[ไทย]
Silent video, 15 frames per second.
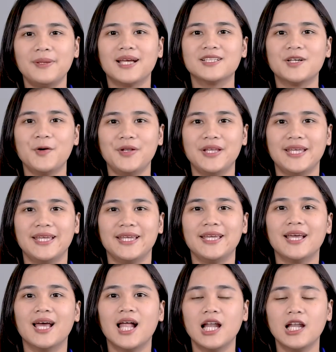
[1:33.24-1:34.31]
ไม่เพียงเท่า
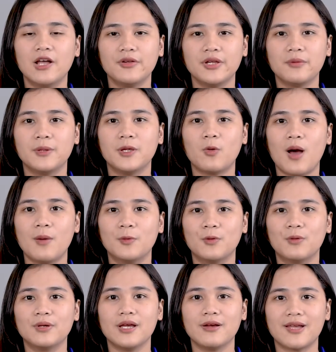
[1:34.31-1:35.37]
นี้เรายังมีควา
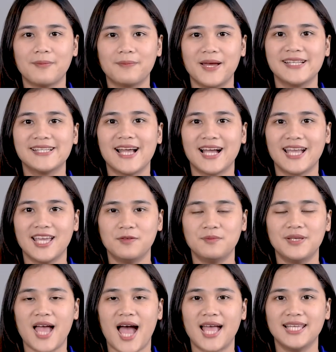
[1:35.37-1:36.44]
มรู้เกี่ยวกับแผ่นยาง
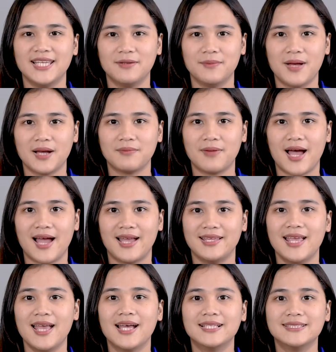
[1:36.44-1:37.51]
NBR อีกมากมา
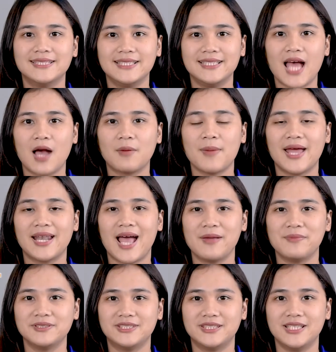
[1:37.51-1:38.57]
ยที่ทางแบรน
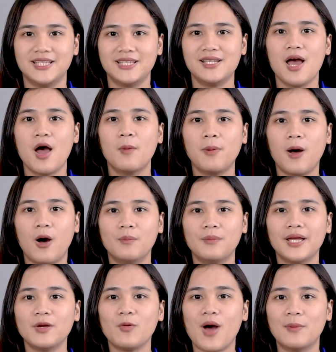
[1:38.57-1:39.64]
ด์ไฮเปอร์ชีทพร้อ
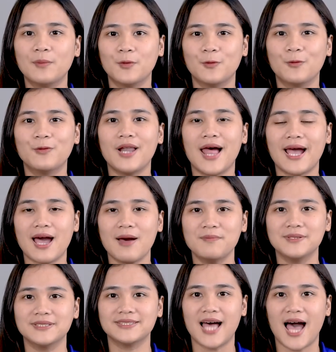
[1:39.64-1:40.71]
มให้ความรู้และ
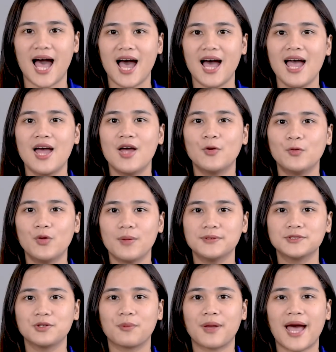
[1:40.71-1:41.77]
คำปรึกษาโด
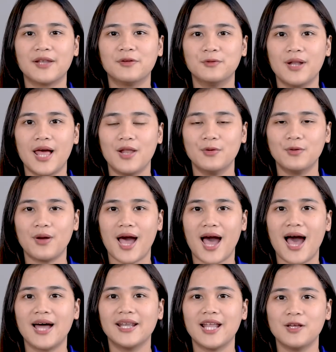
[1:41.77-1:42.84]
ยประสบการณ์ดูแลลูก
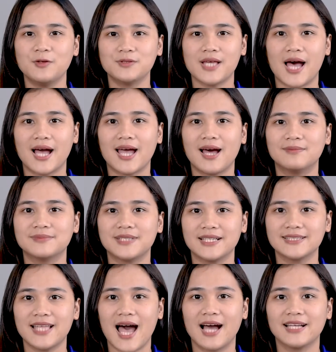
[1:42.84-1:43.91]
ค้าในอุตสาหกรรม
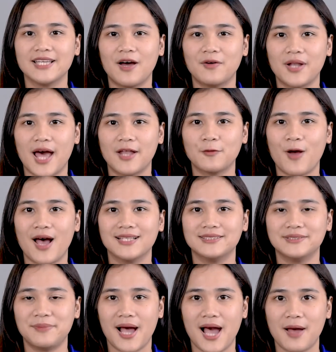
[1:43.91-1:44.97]
ต่างๆยาวนานกว่า
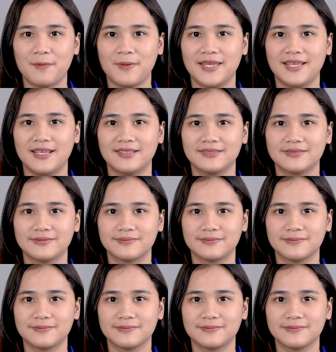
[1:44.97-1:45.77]
15ปี